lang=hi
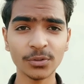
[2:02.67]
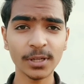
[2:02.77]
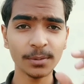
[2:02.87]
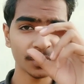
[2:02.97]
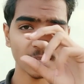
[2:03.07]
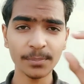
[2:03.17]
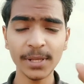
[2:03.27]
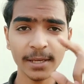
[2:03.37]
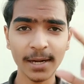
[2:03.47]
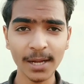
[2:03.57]
नेम के
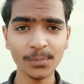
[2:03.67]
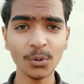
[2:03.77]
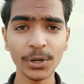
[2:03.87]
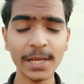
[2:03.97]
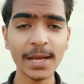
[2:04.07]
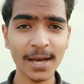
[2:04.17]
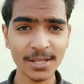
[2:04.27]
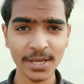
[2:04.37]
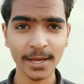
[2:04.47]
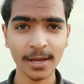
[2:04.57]
सामने एक राइट ब्लू टिक आ
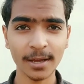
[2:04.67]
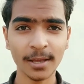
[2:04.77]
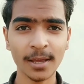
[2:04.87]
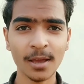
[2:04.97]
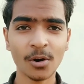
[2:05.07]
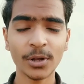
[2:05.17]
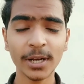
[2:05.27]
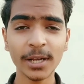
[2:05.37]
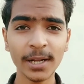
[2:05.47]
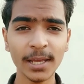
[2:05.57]
जाएगा और
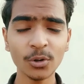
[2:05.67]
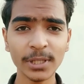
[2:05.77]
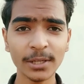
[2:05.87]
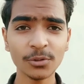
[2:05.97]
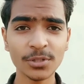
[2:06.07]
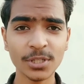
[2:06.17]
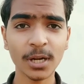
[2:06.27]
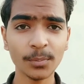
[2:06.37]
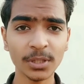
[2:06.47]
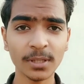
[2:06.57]
अगर नहीं होता है तो
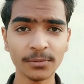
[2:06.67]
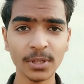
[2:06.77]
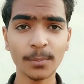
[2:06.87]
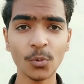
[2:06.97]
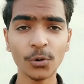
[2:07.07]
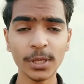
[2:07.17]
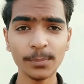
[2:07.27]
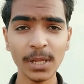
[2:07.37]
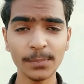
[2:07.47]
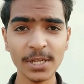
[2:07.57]
इंस्टाग्राम की तरफ से आपको
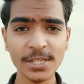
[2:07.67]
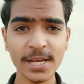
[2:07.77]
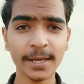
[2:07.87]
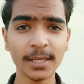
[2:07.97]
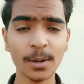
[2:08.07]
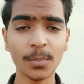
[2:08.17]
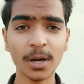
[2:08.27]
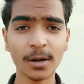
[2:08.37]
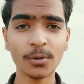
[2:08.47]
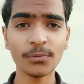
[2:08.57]
ईमेल मिल जाएगा कि आपका
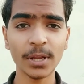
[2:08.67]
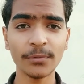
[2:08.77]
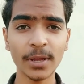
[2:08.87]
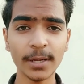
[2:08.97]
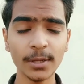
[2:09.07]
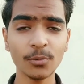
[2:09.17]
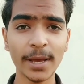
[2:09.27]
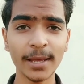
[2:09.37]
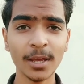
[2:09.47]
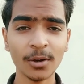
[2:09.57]
अकाउंट वेरीफाई नहीं हुआ
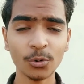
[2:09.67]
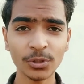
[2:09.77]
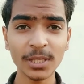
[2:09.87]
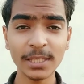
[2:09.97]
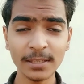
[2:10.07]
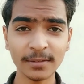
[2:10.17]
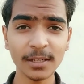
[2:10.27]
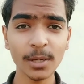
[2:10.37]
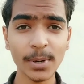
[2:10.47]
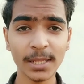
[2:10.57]
है उसके 30
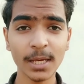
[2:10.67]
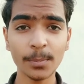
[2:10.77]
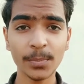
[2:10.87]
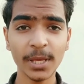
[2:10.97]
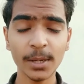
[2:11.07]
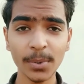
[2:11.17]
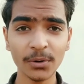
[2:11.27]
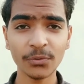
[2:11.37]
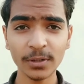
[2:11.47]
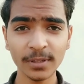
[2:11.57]
दिन के बाद आप एक बार
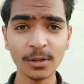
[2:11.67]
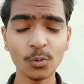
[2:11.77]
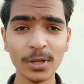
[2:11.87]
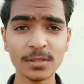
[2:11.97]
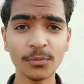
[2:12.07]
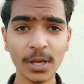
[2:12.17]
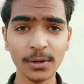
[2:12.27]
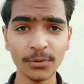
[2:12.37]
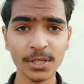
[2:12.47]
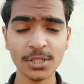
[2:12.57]
फिर से रिक्वेस्ट
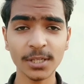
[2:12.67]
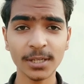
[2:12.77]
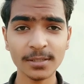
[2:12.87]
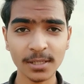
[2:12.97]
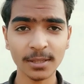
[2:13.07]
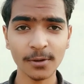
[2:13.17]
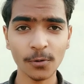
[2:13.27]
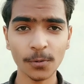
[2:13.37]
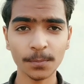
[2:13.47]
वेरिफिकेशन कर सकते हो